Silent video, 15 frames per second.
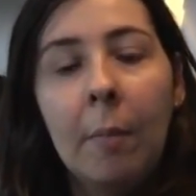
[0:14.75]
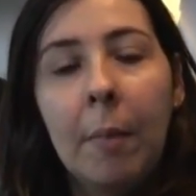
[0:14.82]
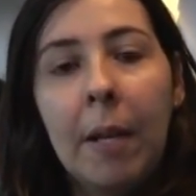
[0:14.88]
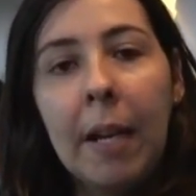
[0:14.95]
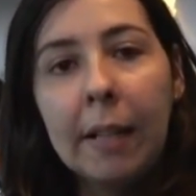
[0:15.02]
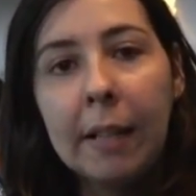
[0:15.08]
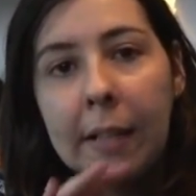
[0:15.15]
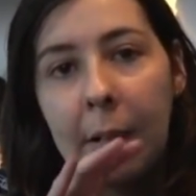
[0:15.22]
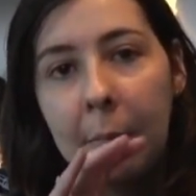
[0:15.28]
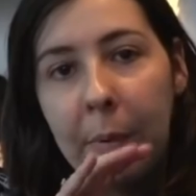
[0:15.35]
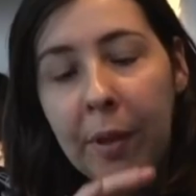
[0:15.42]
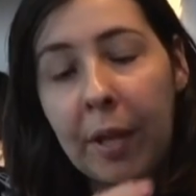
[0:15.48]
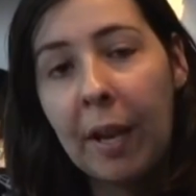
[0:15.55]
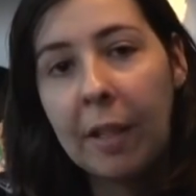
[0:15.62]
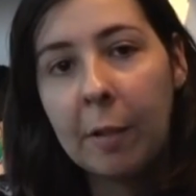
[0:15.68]
Bien, antes de
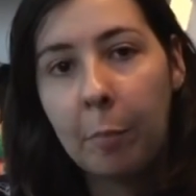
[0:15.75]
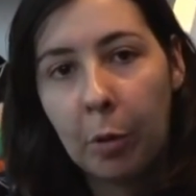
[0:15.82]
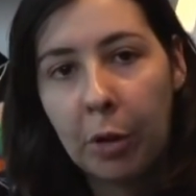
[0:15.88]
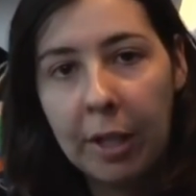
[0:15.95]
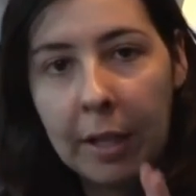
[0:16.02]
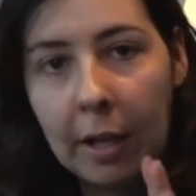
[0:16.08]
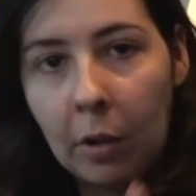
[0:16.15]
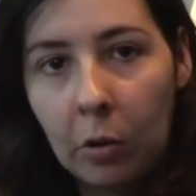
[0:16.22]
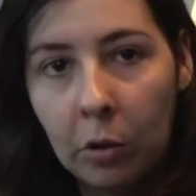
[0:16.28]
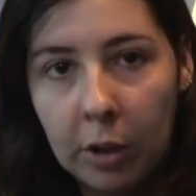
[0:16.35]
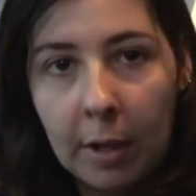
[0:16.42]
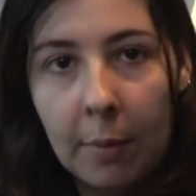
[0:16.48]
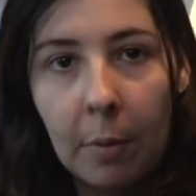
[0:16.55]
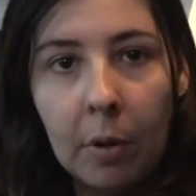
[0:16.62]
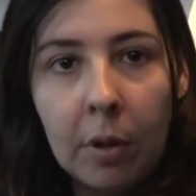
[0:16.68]
empezar a despotricar
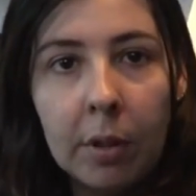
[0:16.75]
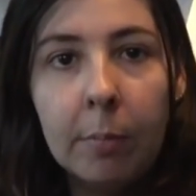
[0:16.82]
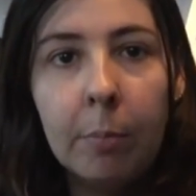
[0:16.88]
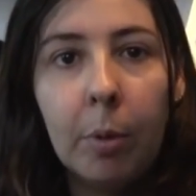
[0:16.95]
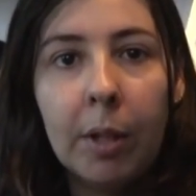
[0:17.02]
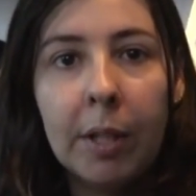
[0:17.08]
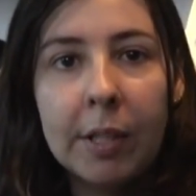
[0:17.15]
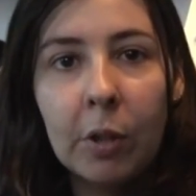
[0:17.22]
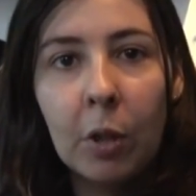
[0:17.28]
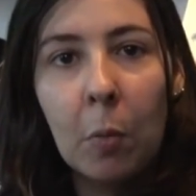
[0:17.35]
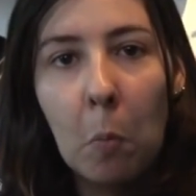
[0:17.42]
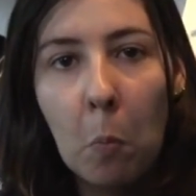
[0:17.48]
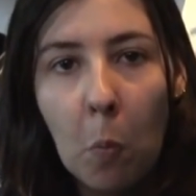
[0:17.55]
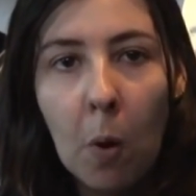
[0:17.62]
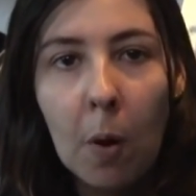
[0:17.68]
contra Boeing, porque estoy
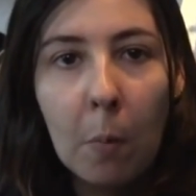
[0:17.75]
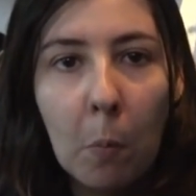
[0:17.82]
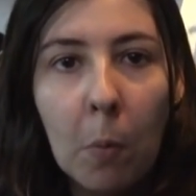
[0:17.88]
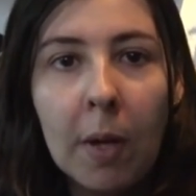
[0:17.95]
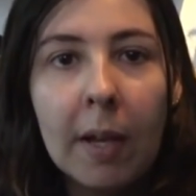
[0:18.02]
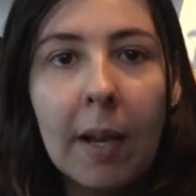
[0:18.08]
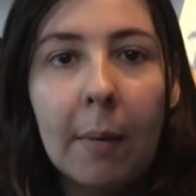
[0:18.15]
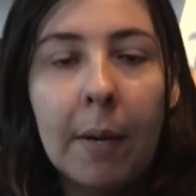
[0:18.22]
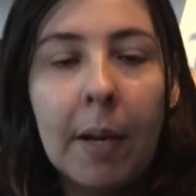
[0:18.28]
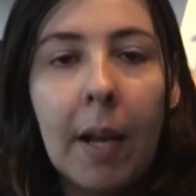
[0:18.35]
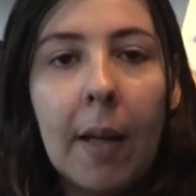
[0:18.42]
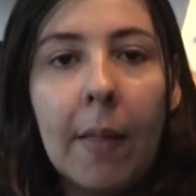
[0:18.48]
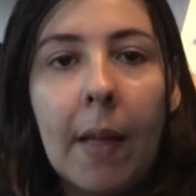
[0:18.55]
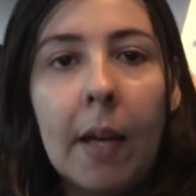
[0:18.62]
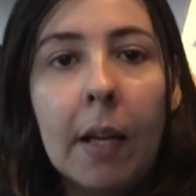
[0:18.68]
muy muy
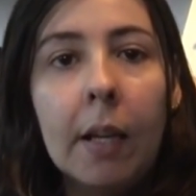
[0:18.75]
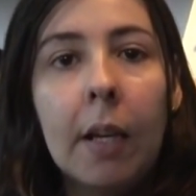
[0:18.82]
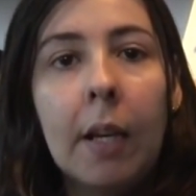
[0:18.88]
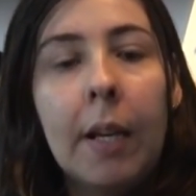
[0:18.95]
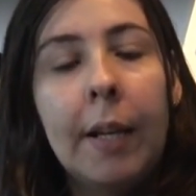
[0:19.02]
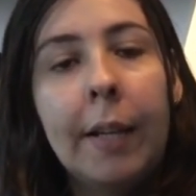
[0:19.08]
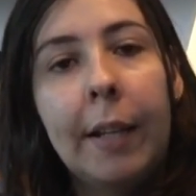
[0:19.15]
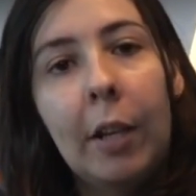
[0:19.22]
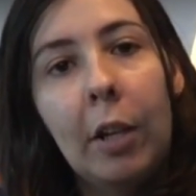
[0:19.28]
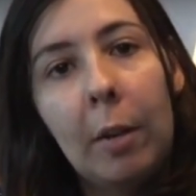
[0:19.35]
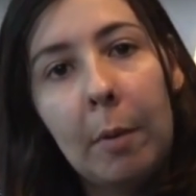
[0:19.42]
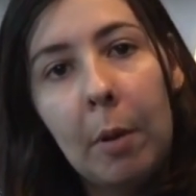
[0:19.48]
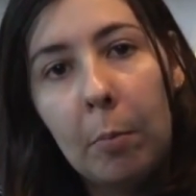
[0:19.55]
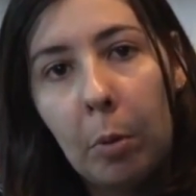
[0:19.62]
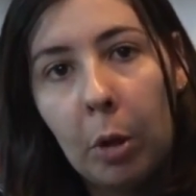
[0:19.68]
cabreada, quiero
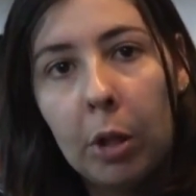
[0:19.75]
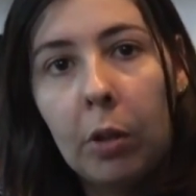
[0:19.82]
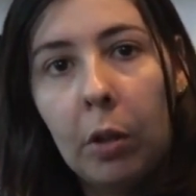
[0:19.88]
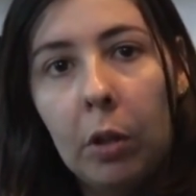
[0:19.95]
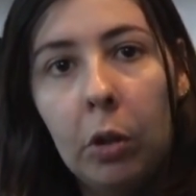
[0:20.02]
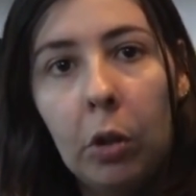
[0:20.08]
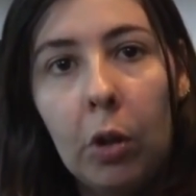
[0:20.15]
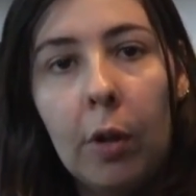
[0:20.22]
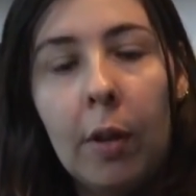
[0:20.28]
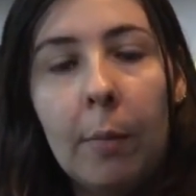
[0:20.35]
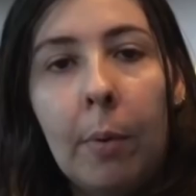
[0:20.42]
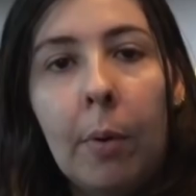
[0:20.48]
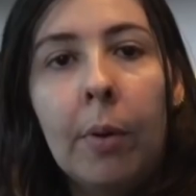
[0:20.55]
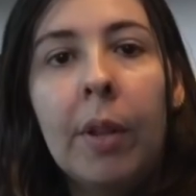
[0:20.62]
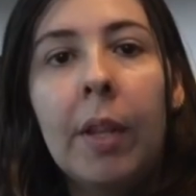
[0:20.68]
cambiar un poquito el tono de
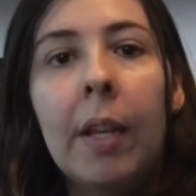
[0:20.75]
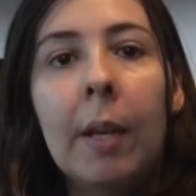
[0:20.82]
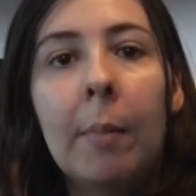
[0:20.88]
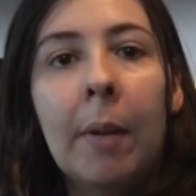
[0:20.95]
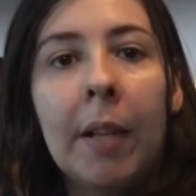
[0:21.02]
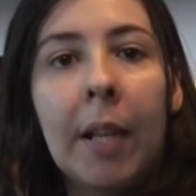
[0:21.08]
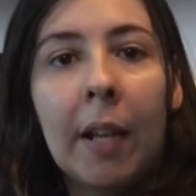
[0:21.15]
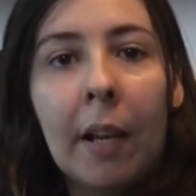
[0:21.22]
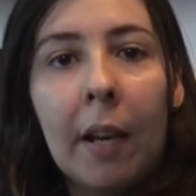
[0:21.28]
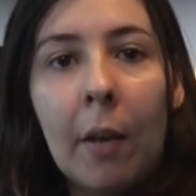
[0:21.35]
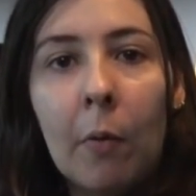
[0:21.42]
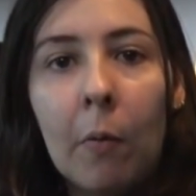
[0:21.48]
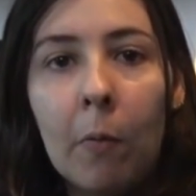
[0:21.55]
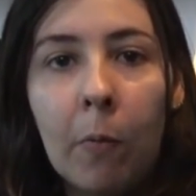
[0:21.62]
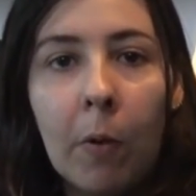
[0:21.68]
voz y
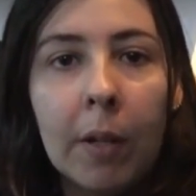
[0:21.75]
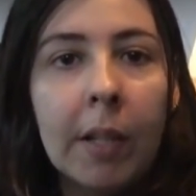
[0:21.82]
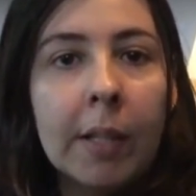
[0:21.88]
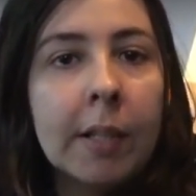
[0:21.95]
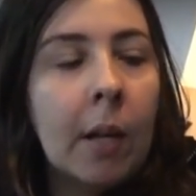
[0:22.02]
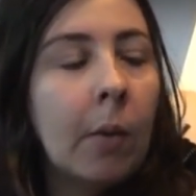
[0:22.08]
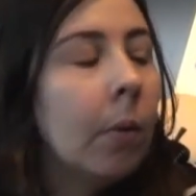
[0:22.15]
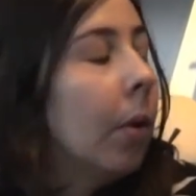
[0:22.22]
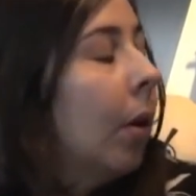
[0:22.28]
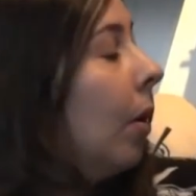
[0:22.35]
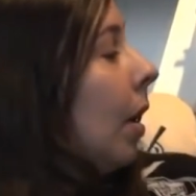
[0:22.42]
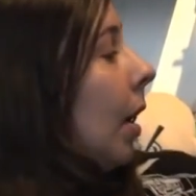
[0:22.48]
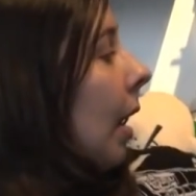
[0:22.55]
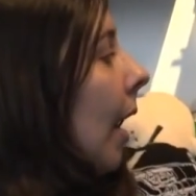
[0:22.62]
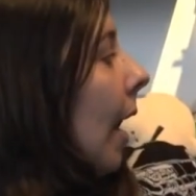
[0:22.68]
mandarle un fuerte
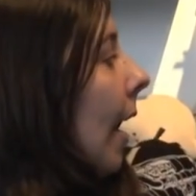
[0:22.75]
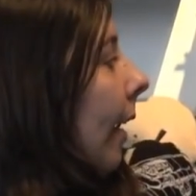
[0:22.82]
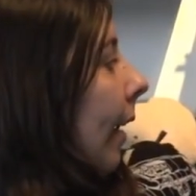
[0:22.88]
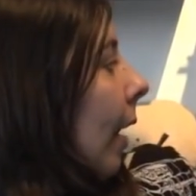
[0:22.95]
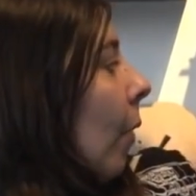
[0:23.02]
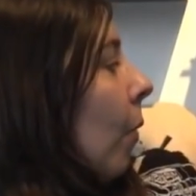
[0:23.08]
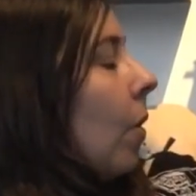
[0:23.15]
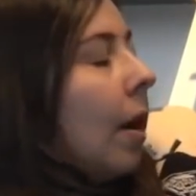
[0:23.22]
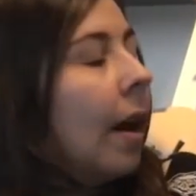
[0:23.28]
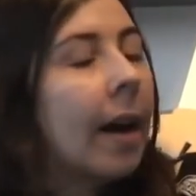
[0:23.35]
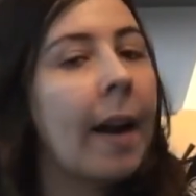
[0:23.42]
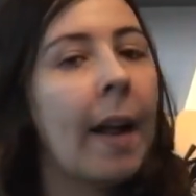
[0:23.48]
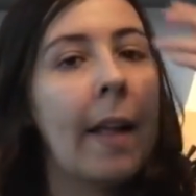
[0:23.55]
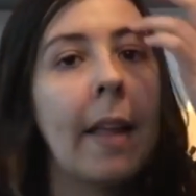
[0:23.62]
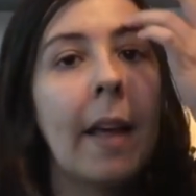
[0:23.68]
saludo a Raúl
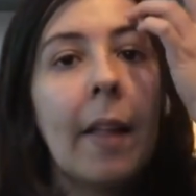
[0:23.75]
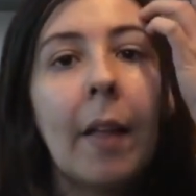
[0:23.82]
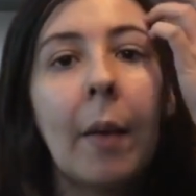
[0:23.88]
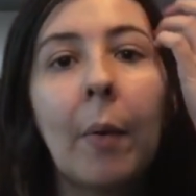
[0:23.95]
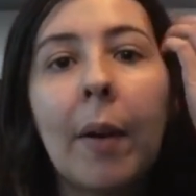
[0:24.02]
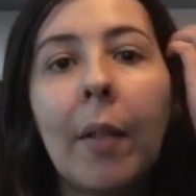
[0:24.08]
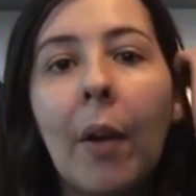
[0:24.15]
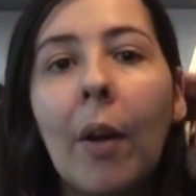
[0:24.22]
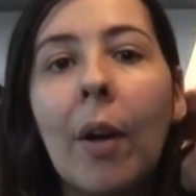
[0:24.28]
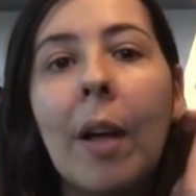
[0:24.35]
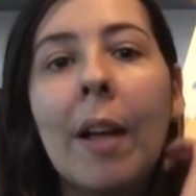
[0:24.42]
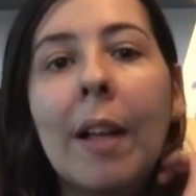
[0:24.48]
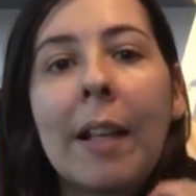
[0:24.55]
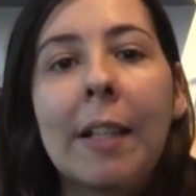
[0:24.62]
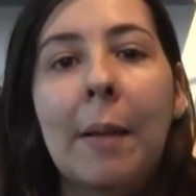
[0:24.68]
Anaya, ¿de acuerdo?
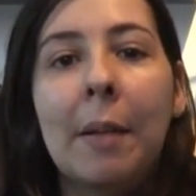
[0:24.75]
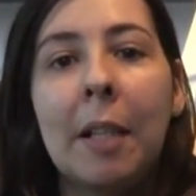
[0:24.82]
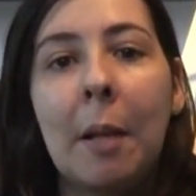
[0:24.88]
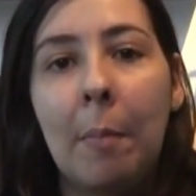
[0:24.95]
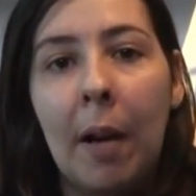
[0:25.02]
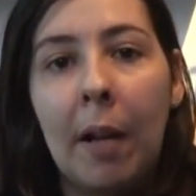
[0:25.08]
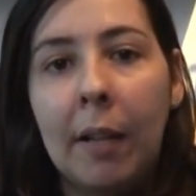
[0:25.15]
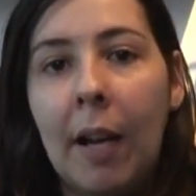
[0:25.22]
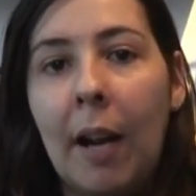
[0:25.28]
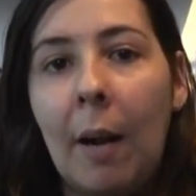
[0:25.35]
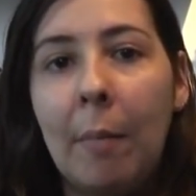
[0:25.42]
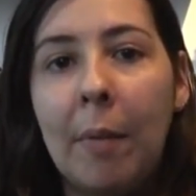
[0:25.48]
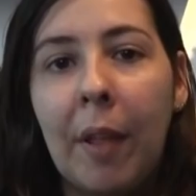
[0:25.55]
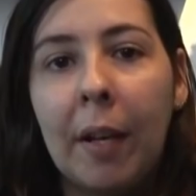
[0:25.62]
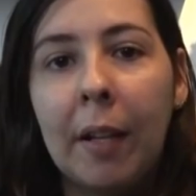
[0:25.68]
Ya sabéis que para entrar a
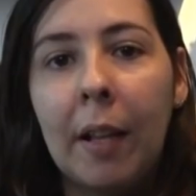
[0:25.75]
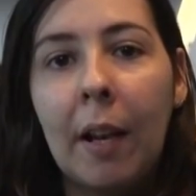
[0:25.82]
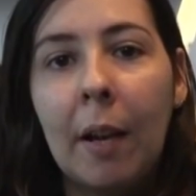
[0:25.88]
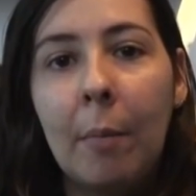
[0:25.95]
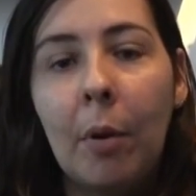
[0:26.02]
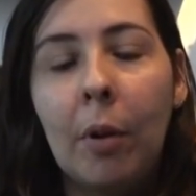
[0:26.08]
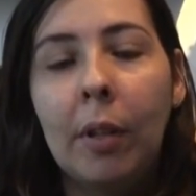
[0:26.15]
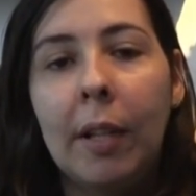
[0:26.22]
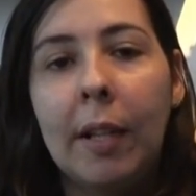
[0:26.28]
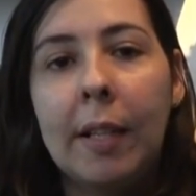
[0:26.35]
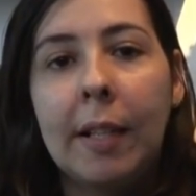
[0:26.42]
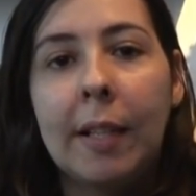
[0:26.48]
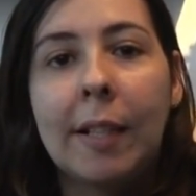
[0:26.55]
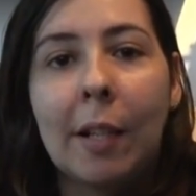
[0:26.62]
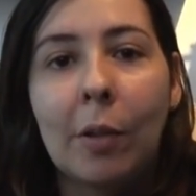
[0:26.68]
la pizarrita del amor
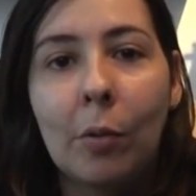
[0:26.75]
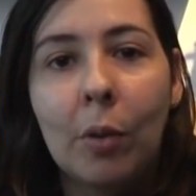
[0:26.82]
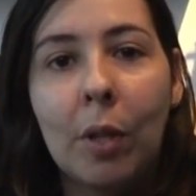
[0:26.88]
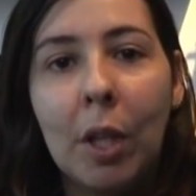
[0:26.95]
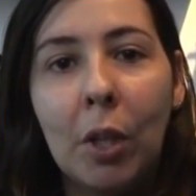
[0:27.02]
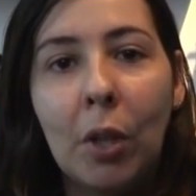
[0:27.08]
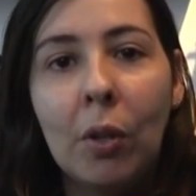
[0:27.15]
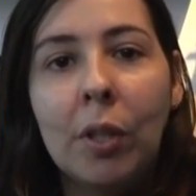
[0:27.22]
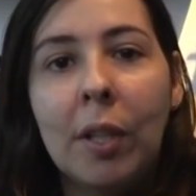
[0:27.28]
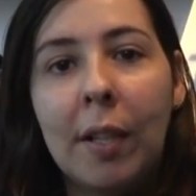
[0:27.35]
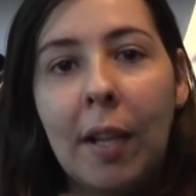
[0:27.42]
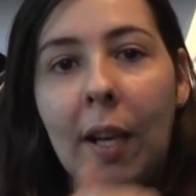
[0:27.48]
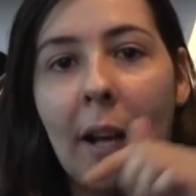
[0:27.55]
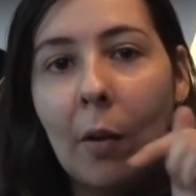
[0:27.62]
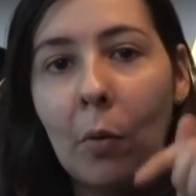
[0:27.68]
tenéis que estar suscritos y
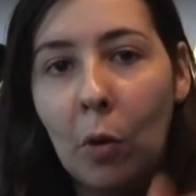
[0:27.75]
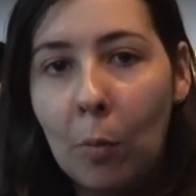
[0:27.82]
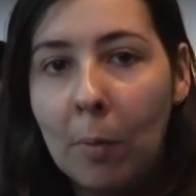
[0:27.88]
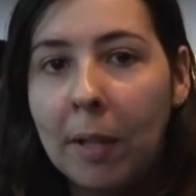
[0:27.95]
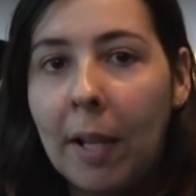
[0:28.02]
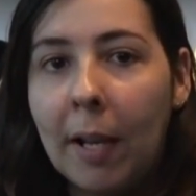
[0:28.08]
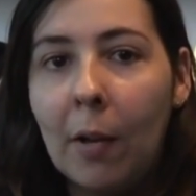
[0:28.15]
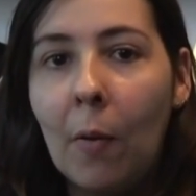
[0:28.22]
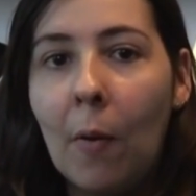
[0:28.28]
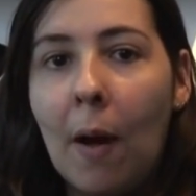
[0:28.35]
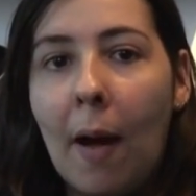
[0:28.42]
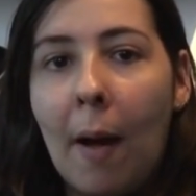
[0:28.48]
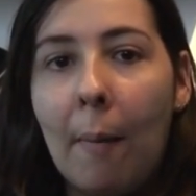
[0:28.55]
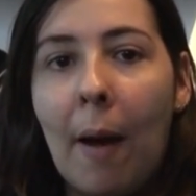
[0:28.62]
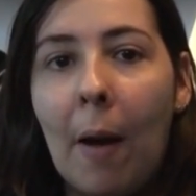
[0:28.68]
dejar un comentario
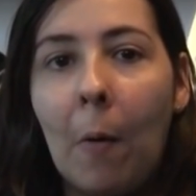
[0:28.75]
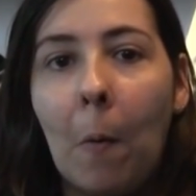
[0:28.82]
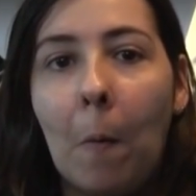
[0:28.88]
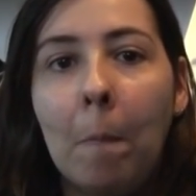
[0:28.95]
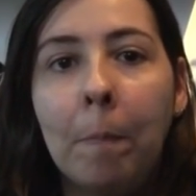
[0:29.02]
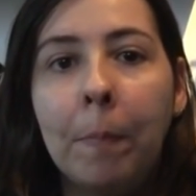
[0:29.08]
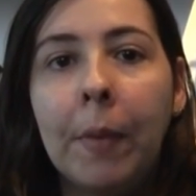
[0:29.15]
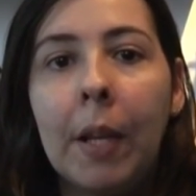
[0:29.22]
abajo.